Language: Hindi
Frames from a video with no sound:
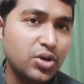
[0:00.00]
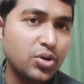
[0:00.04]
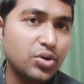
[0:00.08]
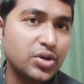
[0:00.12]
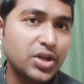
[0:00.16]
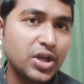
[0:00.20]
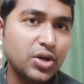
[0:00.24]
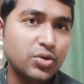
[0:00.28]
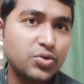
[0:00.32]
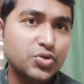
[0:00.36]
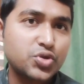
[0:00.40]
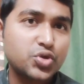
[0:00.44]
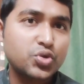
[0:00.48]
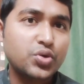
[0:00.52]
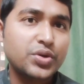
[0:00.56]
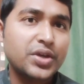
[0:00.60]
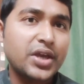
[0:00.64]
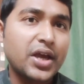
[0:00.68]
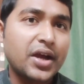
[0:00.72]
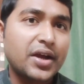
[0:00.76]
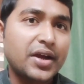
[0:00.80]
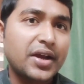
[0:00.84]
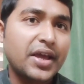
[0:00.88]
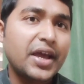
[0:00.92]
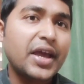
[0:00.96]
होगी उसको
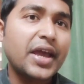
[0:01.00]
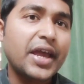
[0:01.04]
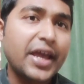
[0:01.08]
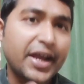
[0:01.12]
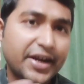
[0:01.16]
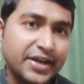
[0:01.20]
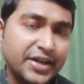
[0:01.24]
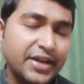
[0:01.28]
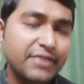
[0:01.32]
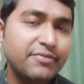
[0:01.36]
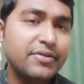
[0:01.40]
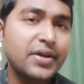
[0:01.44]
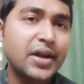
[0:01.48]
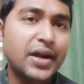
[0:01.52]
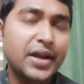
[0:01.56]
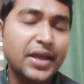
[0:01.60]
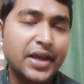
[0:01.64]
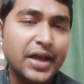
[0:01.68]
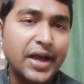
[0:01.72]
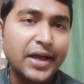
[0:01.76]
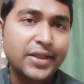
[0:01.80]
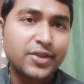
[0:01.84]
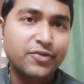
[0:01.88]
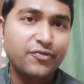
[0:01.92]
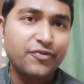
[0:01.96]
क्या करेगा एक्टिव
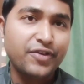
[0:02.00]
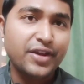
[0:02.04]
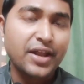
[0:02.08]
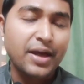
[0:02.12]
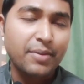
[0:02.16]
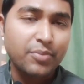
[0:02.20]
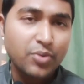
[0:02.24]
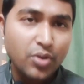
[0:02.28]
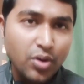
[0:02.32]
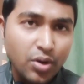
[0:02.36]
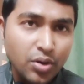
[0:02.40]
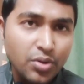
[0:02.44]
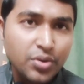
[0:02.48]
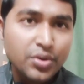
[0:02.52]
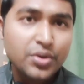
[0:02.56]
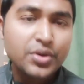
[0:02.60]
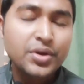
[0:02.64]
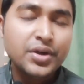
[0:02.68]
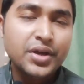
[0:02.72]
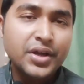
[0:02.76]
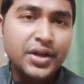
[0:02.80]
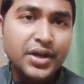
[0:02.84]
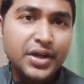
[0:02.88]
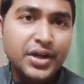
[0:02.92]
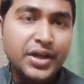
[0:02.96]
करेगा तो फिर आपको
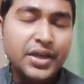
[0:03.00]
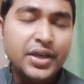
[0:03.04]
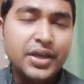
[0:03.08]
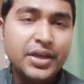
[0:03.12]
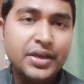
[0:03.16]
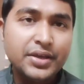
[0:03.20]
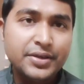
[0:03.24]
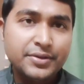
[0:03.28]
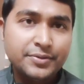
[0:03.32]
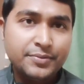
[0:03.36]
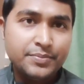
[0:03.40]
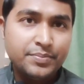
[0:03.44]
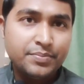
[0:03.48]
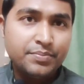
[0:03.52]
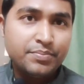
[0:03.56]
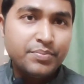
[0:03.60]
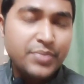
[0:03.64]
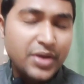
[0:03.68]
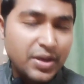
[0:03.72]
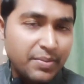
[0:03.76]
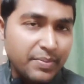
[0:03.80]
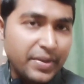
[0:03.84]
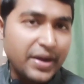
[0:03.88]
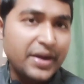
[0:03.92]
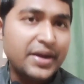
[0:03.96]
री
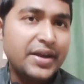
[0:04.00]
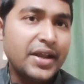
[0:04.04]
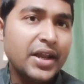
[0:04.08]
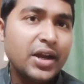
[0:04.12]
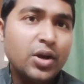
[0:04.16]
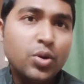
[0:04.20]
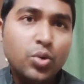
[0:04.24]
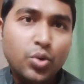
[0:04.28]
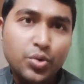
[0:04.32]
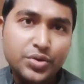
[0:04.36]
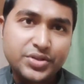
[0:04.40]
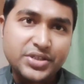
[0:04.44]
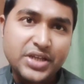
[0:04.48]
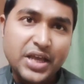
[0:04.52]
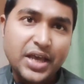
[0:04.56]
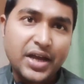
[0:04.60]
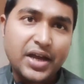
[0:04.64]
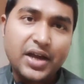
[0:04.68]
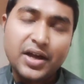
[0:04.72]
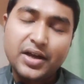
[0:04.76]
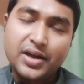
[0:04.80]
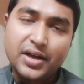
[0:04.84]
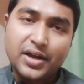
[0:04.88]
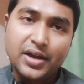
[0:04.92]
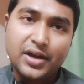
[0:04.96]
पिगमेंटेड हो
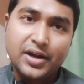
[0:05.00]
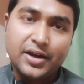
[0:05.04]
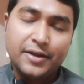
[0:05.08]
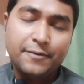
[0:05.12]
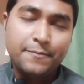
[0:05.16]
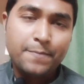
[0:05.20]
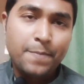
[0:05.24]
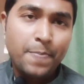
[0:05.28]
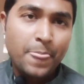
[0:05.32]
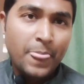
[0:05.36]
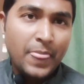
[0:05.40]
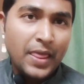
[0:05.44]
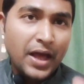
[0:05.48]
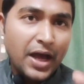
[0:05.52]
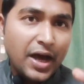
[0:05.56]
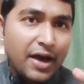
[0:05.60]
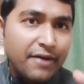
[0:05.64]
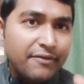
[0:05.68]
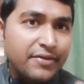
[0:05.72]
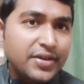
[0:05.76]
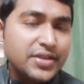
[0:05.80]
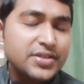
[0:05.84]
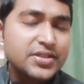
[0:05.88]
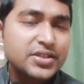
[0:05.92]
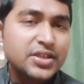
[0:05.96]
जाएगा कलर
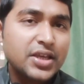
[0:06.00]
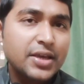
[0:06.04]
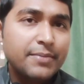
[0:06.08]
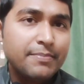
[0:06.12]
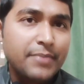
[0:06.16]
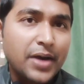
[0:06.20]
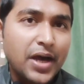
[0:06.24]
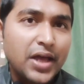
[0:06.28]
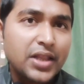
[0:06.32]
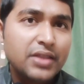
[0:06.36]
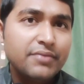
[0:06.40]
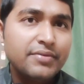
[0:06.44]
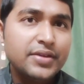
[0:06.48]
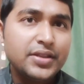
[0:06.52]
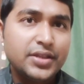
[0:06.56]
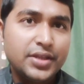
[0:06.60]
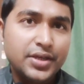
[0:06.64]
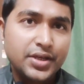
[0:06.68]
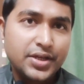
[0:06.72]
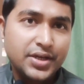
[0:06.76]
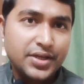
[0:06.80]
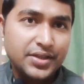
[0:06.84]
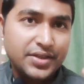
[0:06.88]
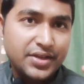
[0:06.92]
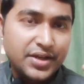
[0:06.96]
अब इसके बाद भी
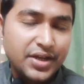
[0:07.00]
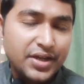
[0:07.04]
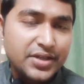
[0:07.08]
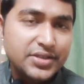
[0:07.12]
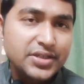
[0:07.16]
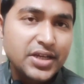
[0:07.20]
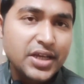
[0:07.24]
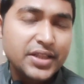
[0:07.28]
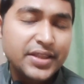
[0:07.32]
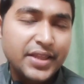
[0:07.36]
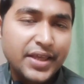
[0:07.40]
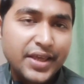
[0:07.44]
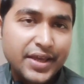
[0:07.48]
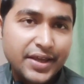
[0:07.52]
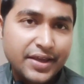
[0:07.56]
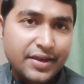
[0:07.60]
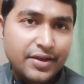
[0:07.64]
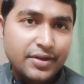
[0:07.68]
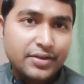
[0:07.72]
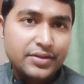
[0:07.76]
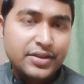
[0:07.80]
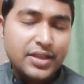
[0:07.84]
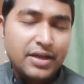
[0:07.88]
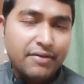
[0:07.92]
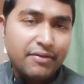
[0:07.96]
दिक्कत रह जाए तो एक
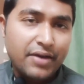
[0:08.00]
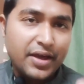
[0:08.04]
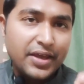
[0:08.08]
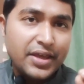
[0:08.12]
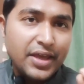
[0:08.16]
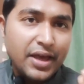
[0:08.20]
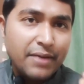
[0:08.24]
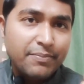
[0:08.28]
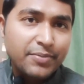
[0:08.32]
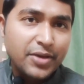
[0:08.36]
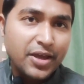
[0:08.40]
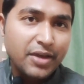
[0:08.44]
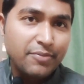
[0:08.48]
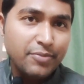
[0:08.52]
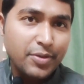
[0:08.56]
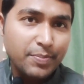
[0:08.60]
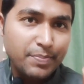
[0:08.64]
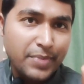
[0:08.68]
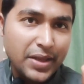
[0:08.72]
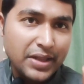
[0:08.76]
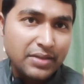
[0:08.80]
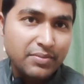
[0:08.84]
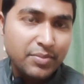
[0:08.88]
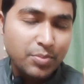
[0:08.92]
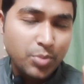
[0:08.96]
दवाई आपके
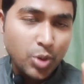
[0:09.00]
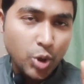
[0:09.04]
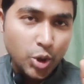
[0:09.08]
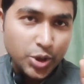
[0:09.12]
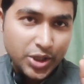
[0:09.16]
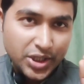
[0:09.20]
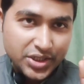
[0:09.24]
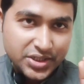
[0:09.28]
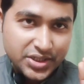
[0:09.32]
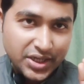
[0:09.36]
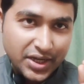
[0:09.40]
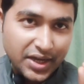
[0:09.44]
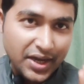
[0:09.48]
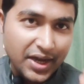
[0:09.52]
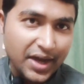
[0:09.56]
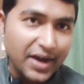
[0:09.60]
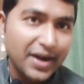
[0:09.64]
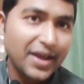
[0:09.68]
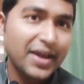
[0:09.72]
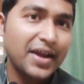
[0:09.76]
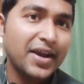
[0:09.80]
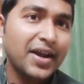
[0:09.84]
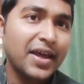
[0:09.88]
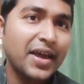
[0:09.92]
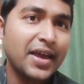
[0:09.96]
होम्योपैथ में बहुत अच्छा
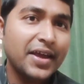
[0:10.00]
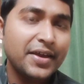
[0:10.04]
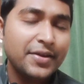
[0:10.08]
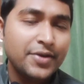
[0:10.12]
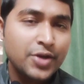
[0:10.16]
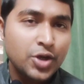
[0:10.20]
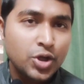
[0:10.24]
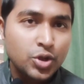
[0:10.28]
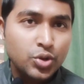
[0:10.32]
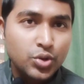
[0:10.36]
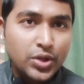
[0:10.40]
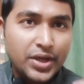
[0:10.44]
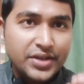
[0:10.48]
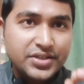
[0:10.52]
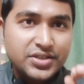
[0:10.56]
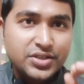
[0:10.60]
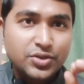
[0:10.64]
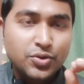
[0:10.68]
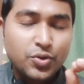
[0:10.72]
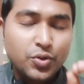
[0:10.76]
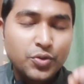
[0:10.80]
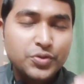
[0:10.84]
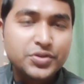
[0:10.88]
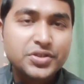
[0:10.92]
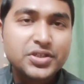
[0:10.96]
कारगर है तो ऐसी
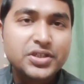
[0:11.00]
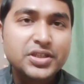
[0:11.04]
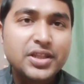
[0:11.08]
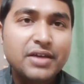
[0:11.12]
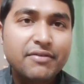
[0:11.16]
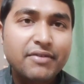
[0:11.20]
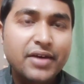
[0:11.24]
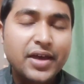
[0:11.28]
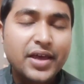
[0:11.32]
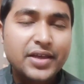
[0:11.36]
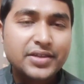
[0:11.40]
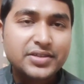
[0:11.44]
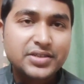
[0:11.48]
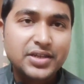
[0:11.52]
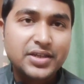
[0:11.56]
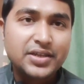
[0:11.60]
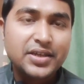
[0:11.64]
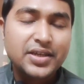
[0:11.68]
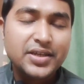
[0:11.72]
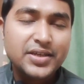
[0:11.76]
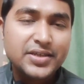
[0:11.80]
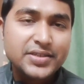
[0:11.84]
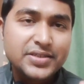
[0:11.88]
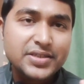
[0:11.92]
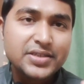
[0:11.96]
कौन सी दवा है चलिए
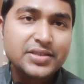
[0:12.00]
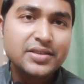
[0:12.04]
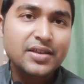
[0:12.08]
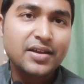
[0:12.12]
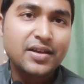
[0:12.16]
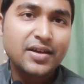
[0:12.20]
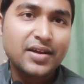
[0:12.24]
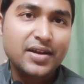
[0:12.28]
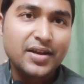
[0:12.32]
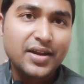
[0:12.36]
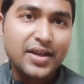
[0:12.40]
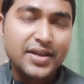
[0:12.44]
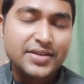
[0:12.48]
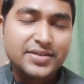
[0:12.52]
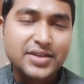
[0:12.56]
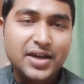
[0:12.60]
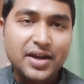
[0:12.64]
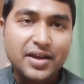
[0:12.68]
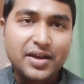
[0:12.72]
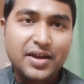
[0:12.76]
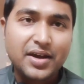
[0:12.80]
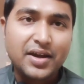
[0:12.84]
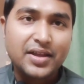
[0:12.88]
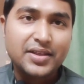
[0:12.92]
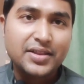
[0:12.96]
इसी तरह की नई
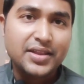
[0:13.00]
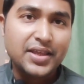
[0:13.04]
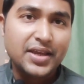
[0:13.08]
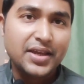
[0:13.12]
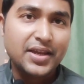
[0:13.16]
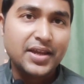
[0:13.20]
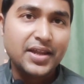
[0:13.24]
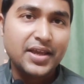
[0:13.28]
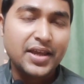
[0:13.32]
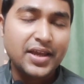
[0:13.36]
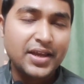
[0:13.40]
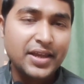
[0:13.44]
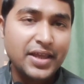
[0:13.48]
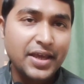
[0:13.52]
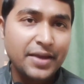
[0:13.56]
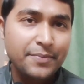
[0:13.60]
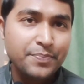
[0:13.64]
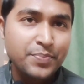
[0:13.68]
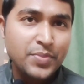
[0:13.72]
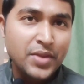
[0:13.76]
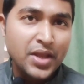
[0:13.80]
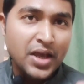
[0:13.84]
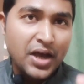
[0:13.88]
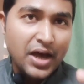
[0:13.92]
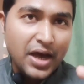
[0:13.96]
जानकारी देखने के लिए
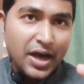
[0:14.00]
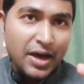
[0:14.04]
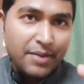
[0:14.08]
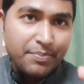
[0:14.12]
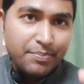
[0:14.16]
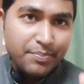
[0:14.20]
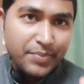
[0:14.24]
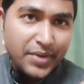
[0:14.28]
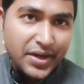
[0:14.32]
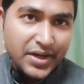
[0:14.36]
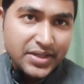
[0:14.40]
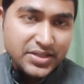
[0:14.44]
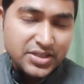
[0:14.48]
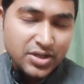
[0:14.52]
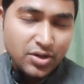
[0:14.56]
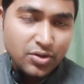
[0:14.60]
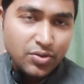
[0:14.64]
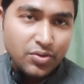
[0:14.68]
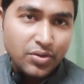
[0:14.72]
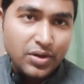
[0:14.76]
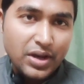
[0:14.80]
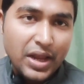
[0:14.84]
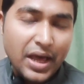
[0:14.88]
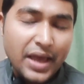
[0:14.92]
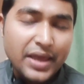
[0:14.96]
आप मेरे चैनल
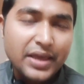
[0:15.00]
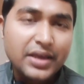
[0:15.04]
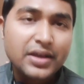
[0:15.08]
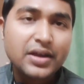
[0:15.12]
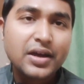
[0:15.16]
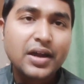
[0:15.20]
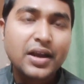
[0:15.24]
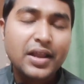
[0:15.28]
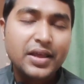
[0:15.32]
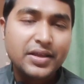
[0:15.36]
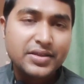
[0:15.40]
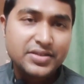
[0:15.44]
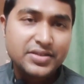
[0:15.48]
को लाइक करें